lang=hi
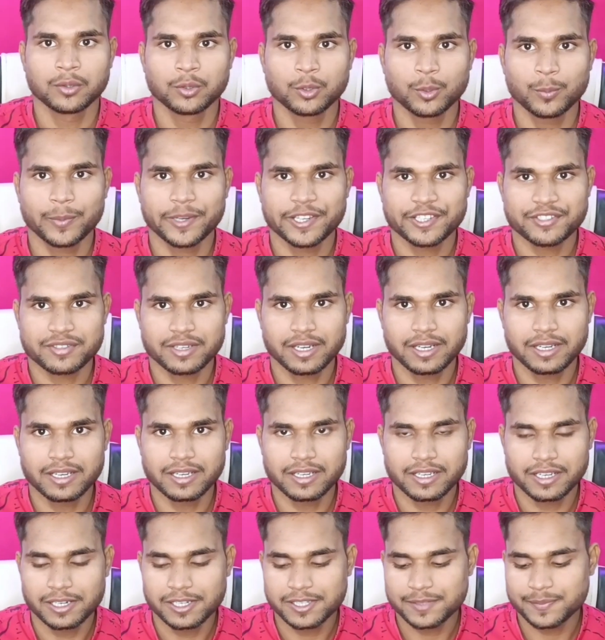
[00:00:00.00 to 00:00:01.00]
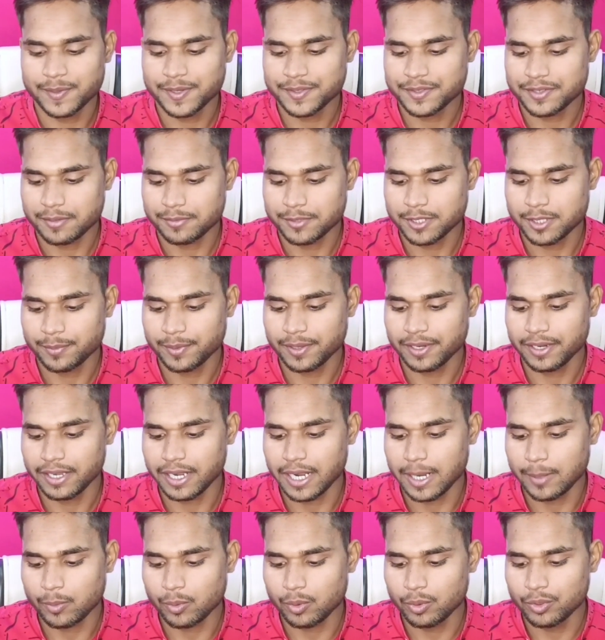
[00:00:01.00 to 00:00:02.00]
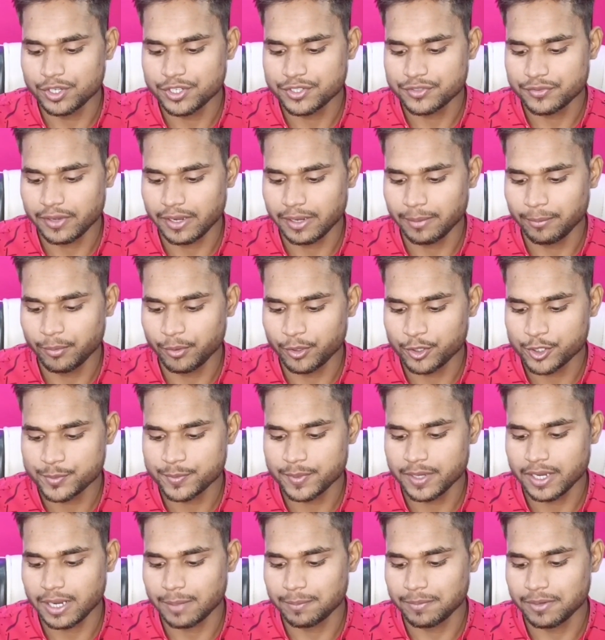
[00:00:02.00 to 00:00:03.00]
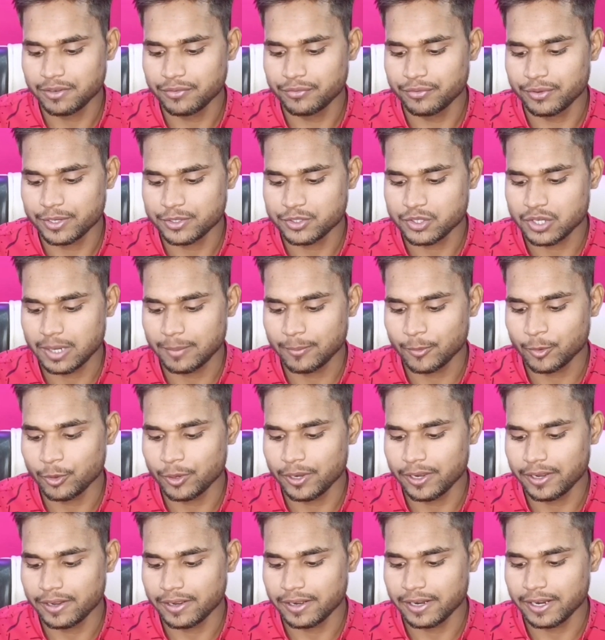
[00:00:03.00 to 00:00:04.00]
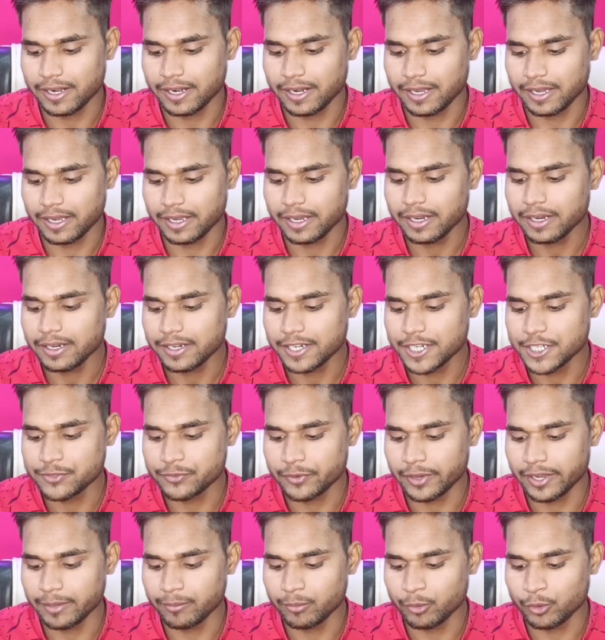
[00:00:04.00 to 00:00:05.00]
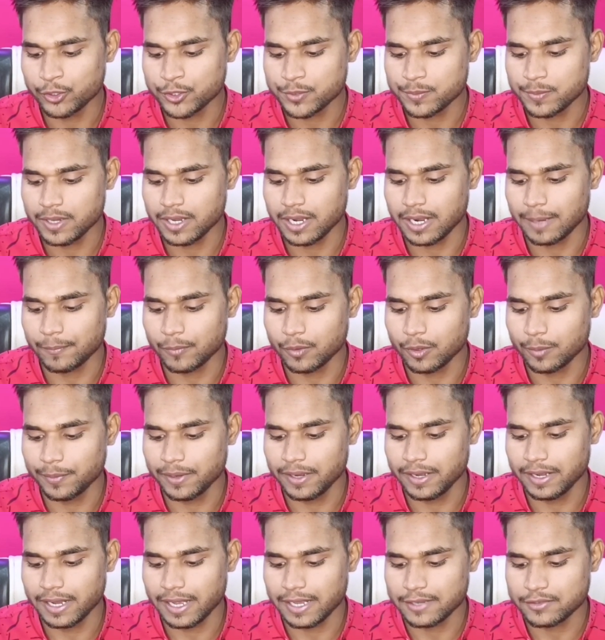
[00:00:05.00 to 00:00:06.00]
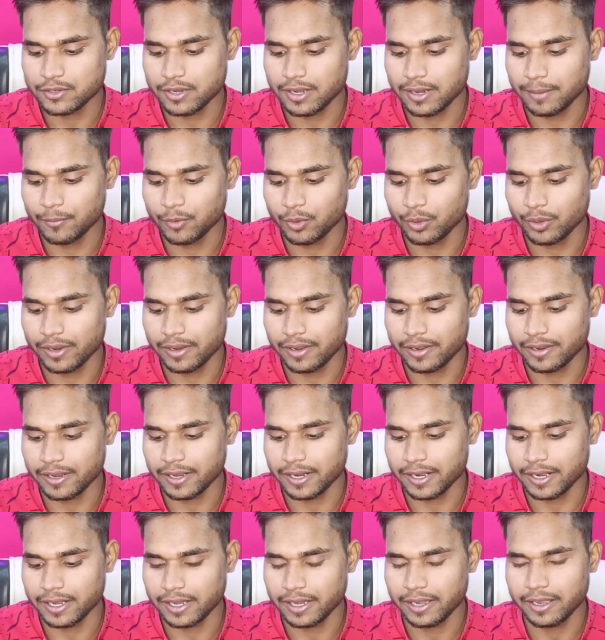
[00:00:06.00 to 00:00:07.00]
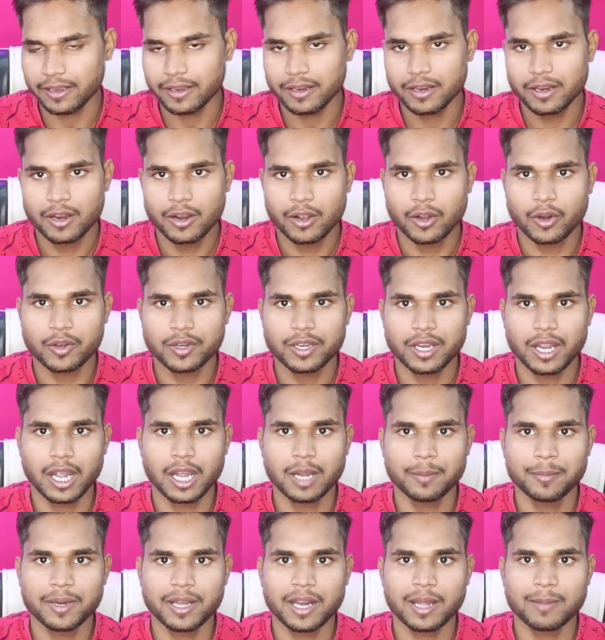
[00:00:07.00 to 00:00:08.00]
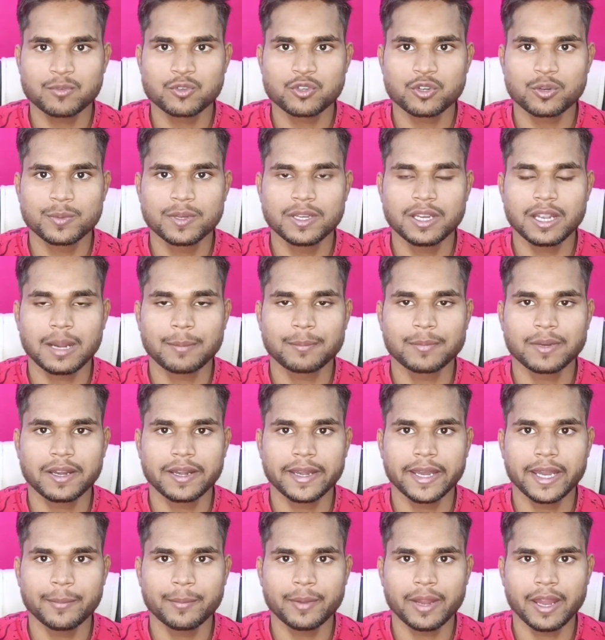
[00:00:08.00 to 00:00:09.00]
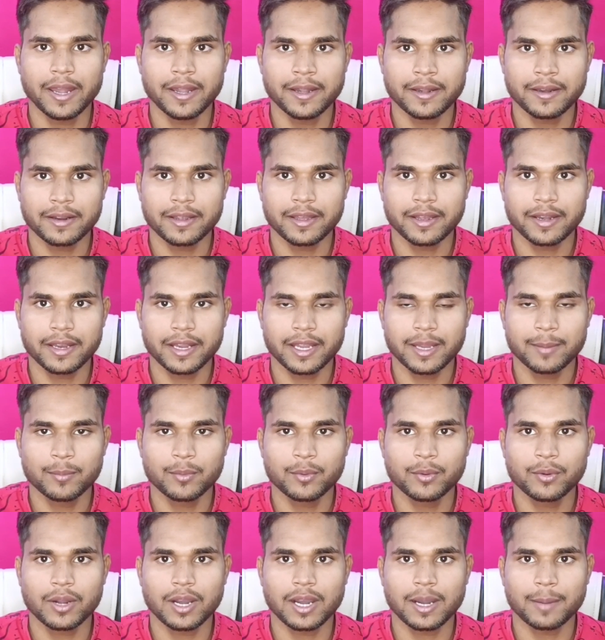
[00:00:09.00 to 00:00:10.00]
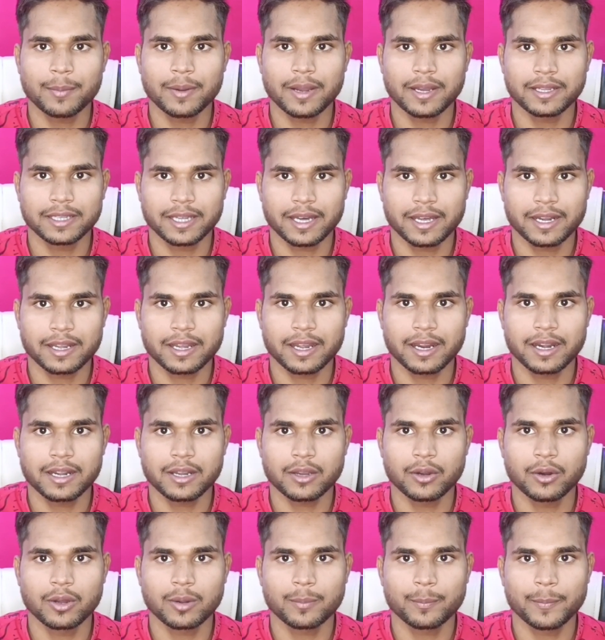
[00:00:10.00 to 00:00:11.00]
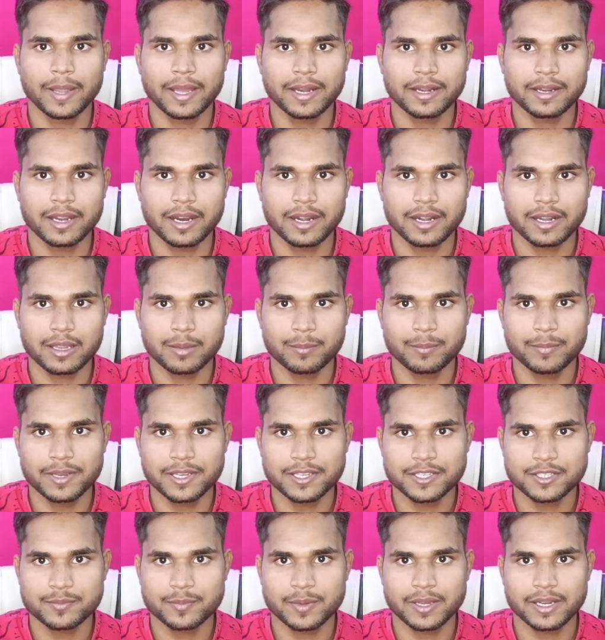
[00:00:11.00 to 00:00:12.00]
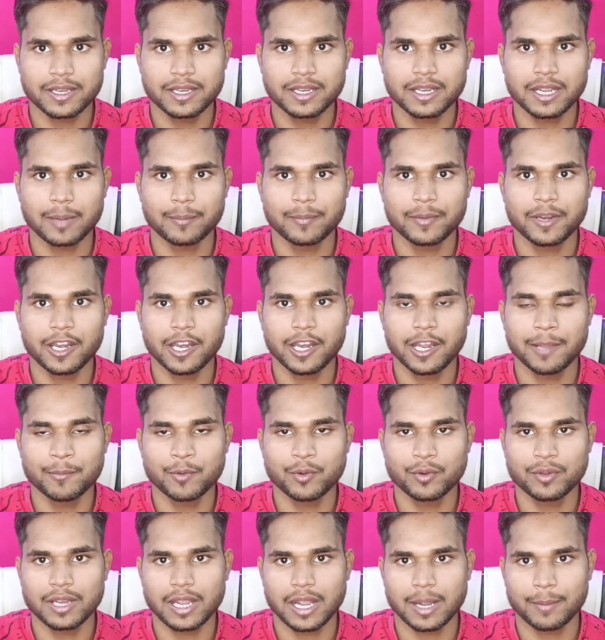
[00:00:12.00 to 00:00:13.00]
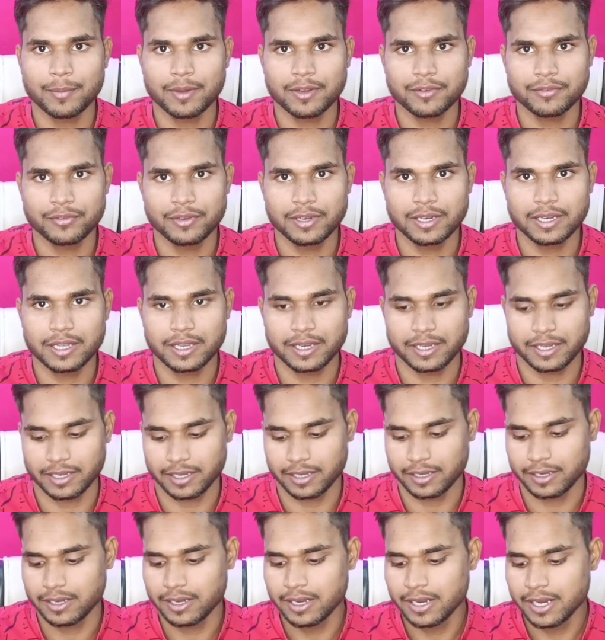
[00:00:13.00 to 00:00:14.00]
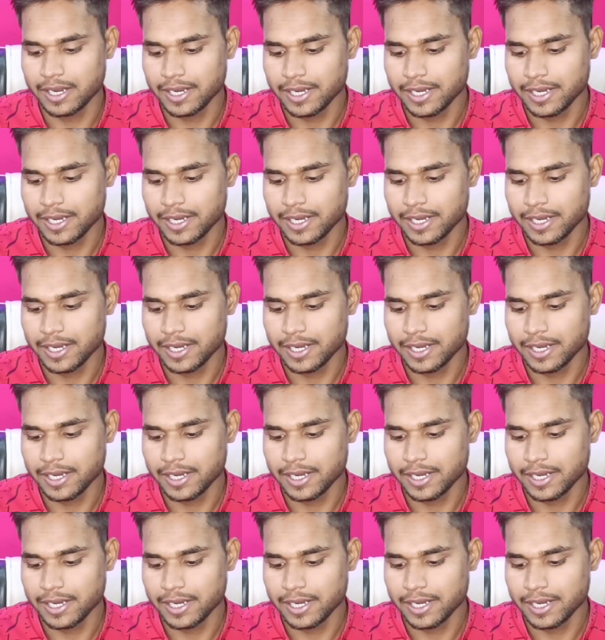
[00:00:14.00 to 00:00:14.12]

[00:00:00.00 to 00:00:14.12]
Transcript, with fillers: तो पर्सनल डिटेल्स में सबसे पहले आपको इस वाले बॉक्स में अपने फर्स्ट नेम को एंटर करना है इस वाले बॉक्स में आपको अपने लास्ट नेम को एंटर करना है और यहाँ पर आप जो भी अपना नेम एंटर करेंगे वो आप आधार कार्ड और पैन कार्ड के बेस पर ही अपने नेम को यहाँ पर फिल करेंगे